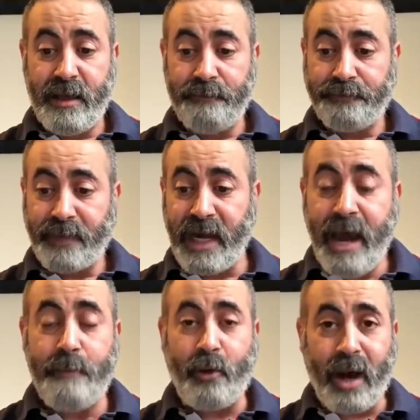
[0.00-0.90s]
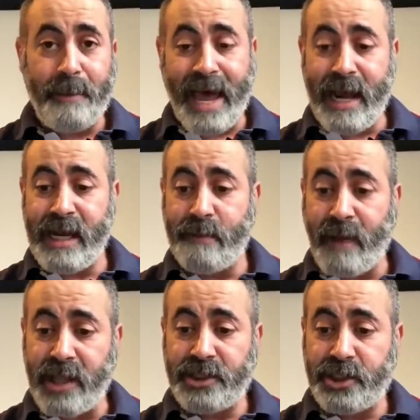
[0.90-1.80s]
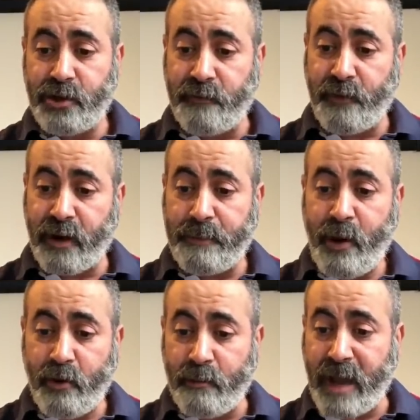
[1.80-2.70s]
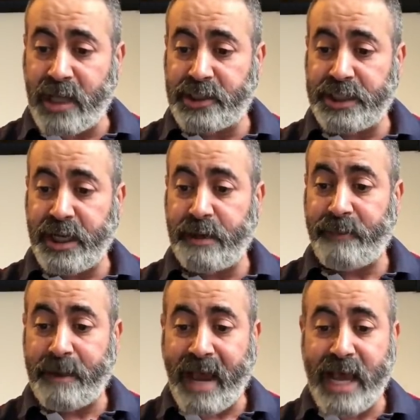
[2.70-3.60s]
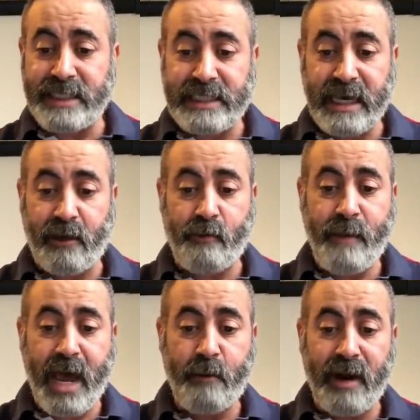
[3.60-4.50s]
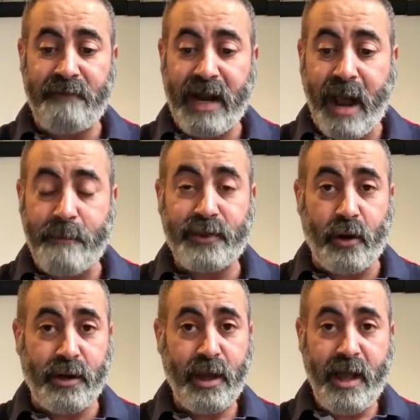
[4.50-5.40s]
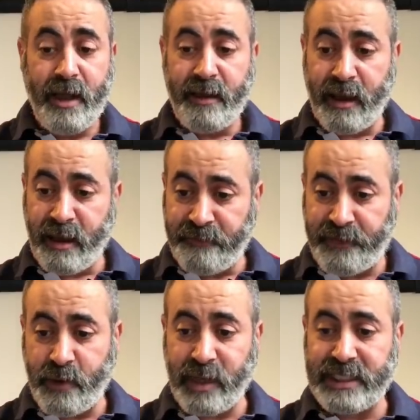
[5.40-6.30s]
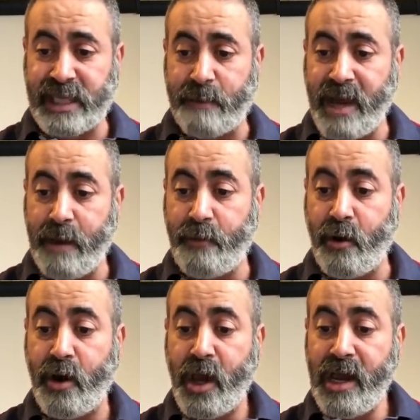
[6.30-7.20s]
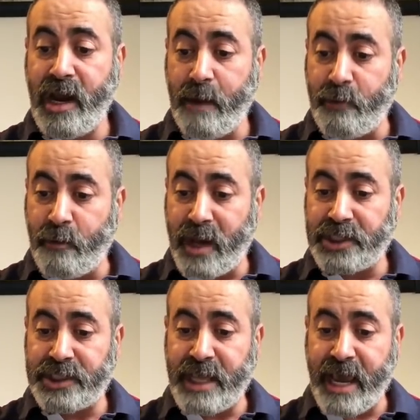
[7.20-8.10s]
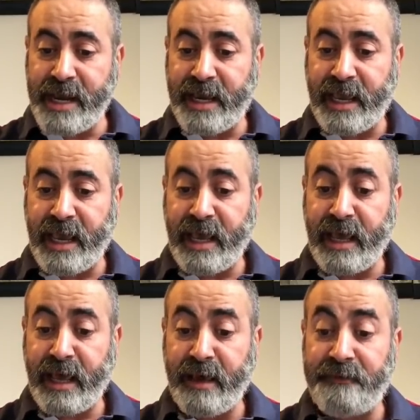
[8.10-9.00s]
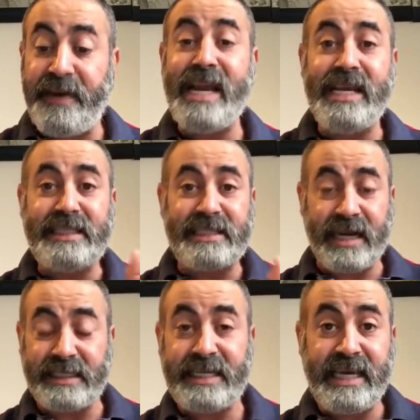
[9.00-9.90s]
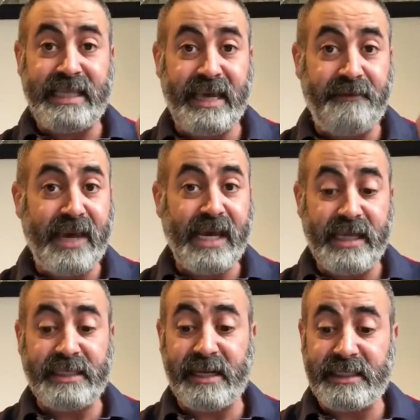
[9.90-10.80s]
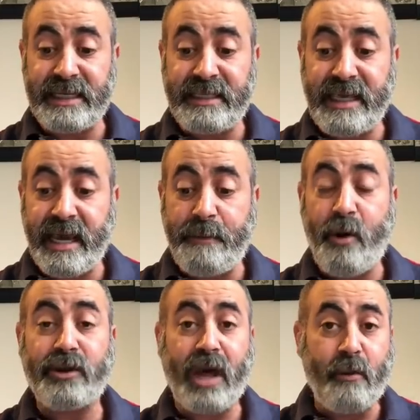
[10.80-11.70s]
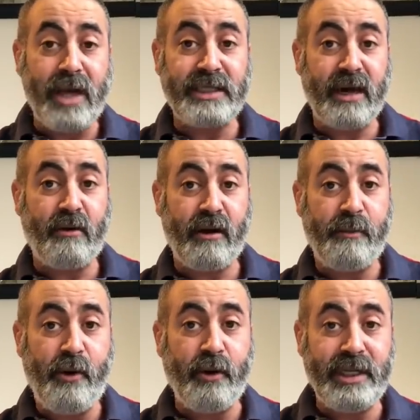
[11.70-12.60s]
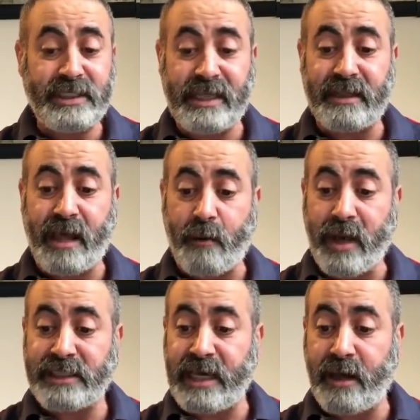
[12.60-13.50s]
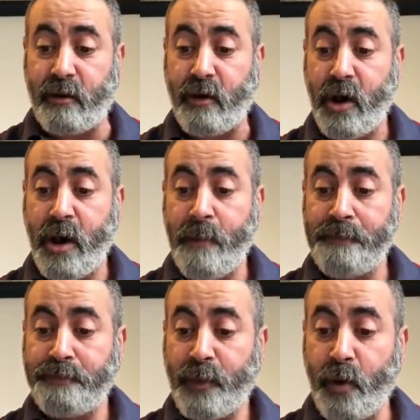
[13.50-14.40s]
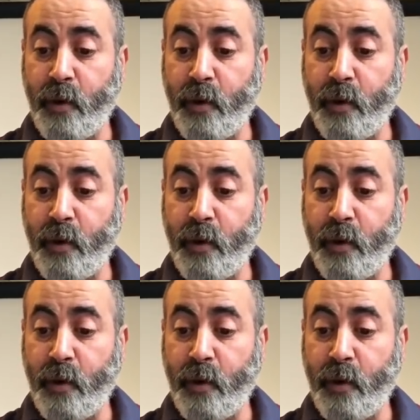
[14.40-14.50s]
لعبوا ربعه لي ماتش شوفوا ربحوا ماتش آه، بربعة زيرو مع ويلفرهامبتون آه، في ويست هام لعبوه لعبوا ماتش تانيك آه، في ليستر سيتي في ليستر سيتي ربحوا 3 زيرو ربحوا ليستر 3 زيرو و